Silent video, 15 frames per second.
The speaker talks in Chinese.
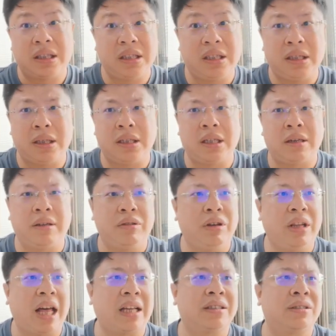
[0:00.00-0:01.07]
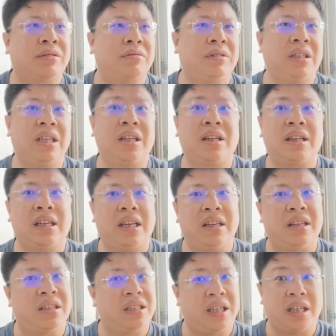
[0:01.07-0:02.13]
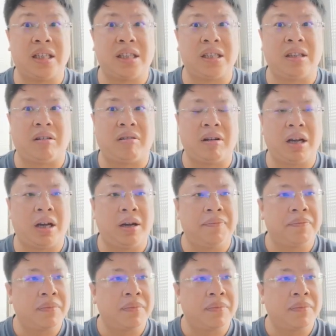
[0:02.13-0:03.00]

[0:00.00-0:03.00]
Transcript: 自己一个建，因为他是属于第二根天顶斜的系统啊，